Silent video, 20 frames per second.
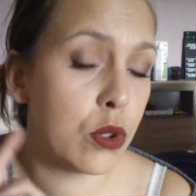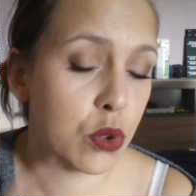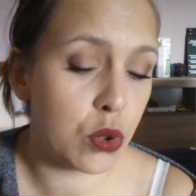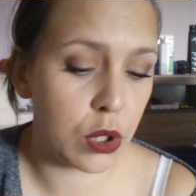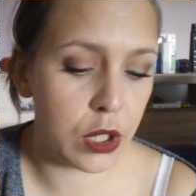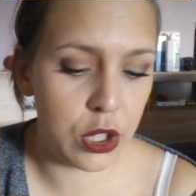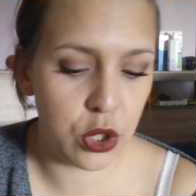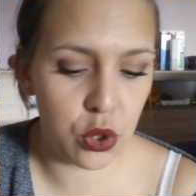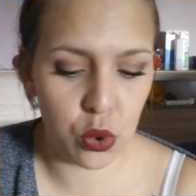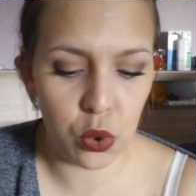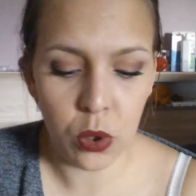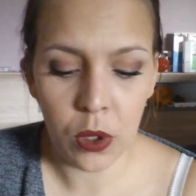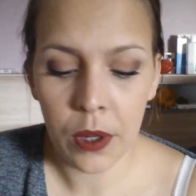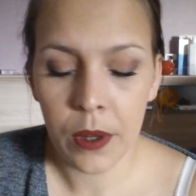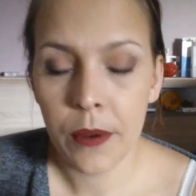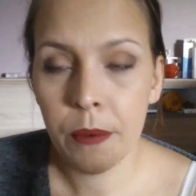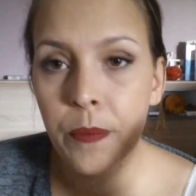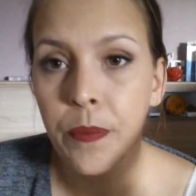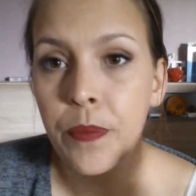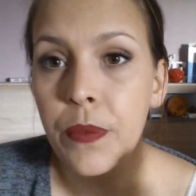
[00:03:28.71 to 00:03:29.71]
sur les joues.
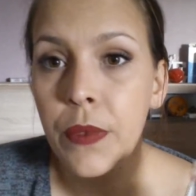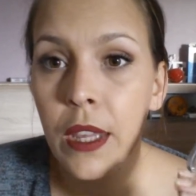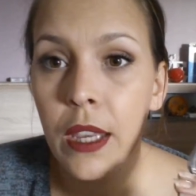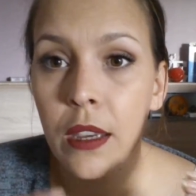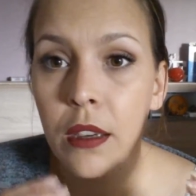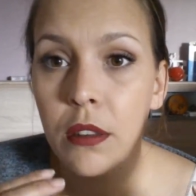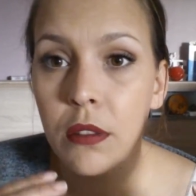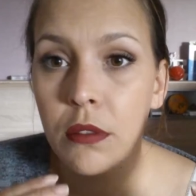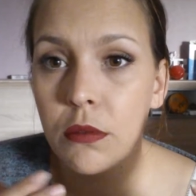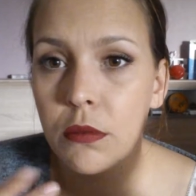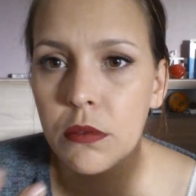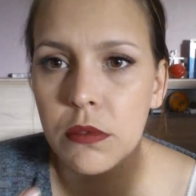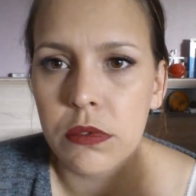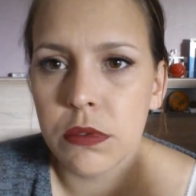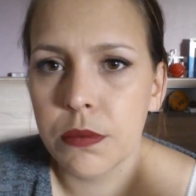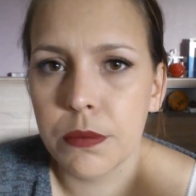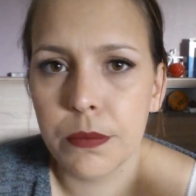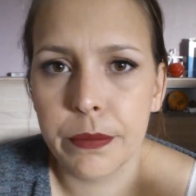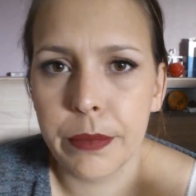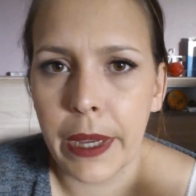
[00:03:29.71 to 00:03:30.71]

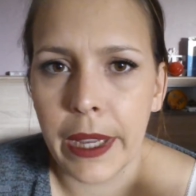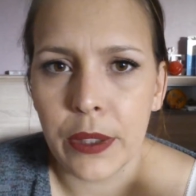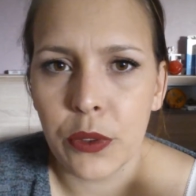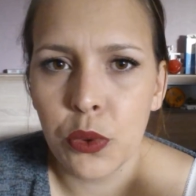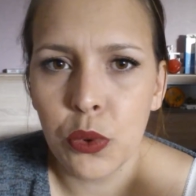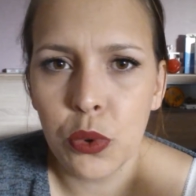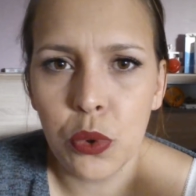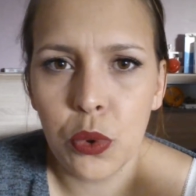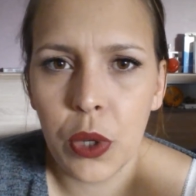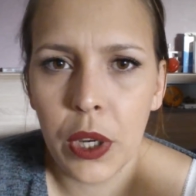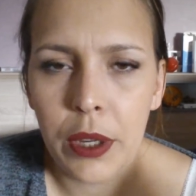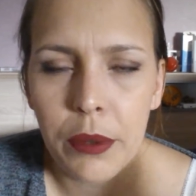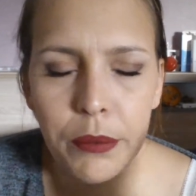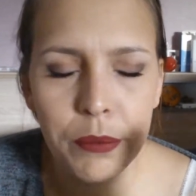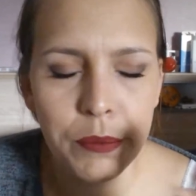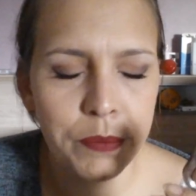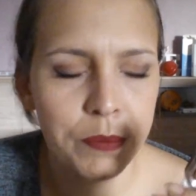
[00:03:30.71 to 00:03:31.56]
Partout, quoi.